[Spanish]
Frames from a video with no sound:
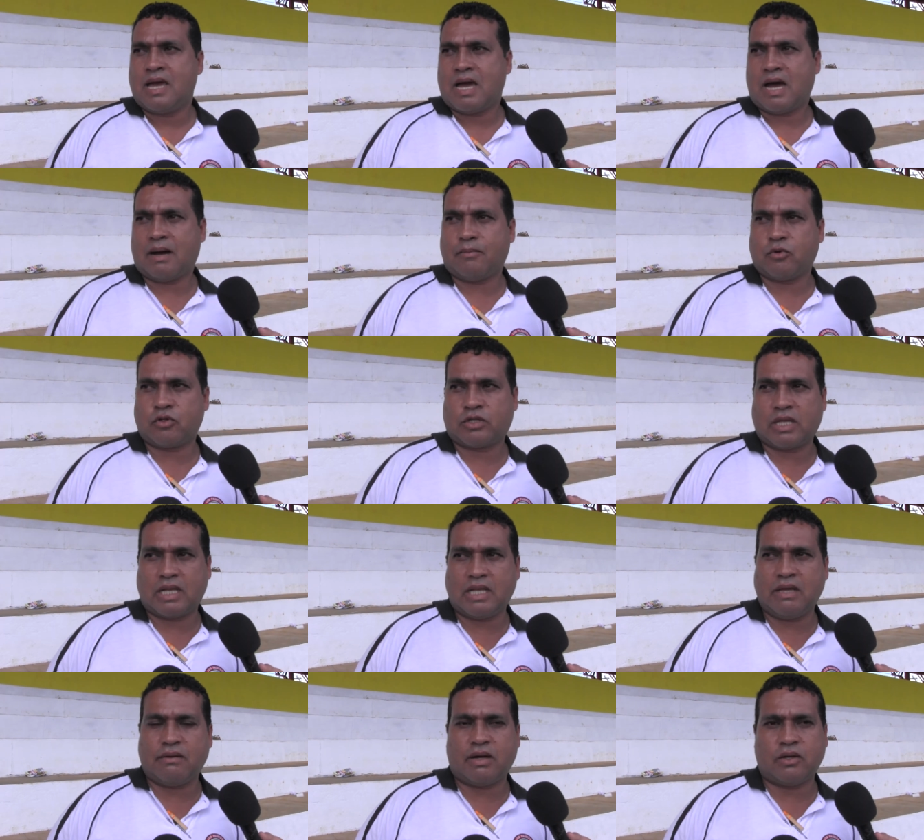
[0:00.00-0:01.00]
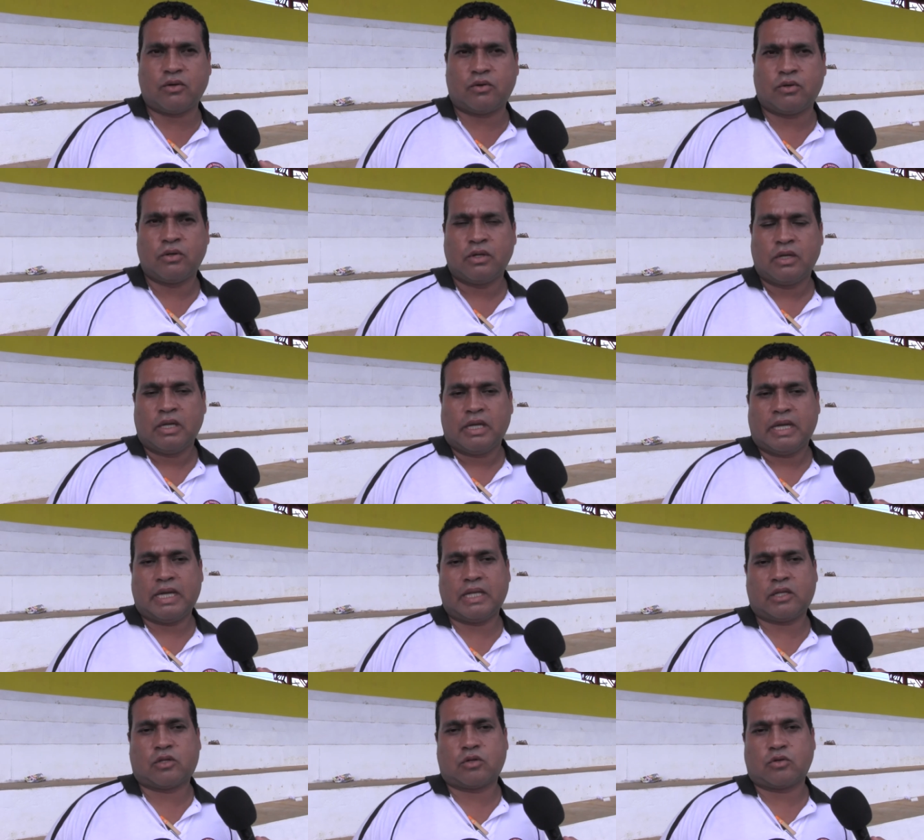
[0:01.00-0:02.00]
a Montelíbano.
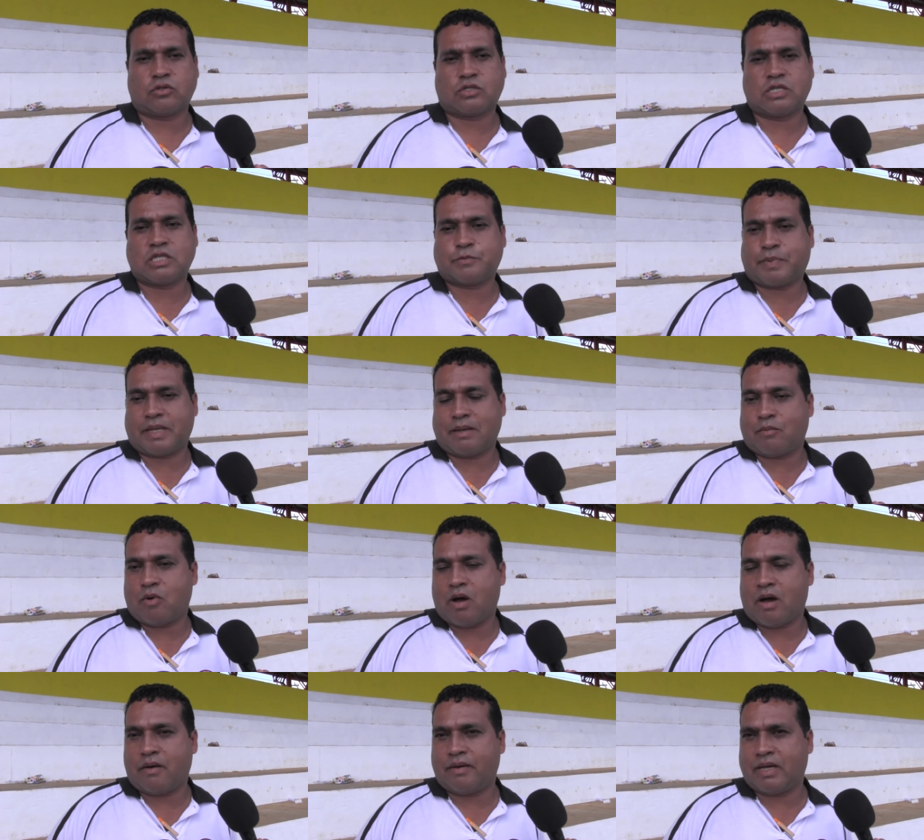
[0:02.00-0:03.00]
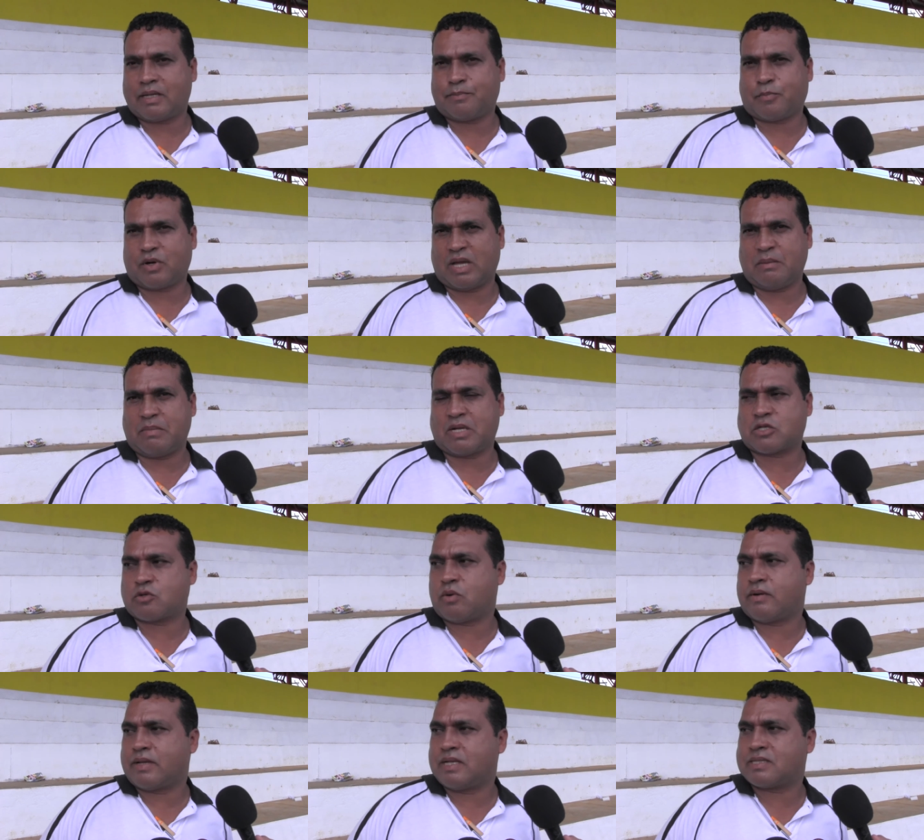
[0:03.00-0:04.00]
Entonces esperemos a ver, por ahí
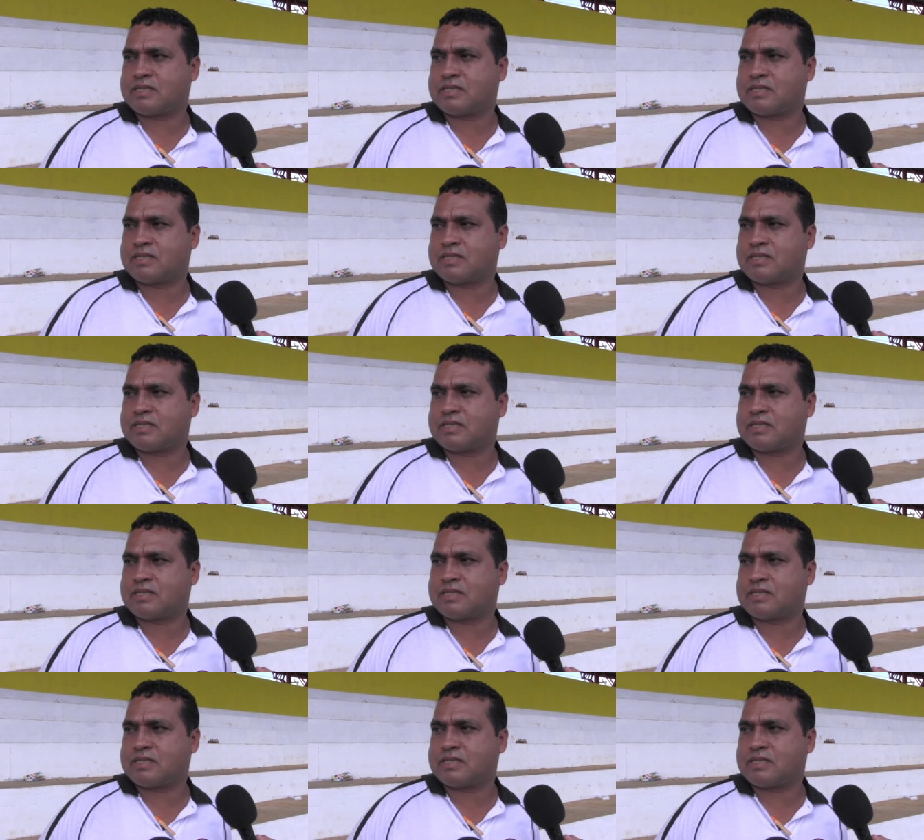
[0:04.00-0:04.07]
marzo o abril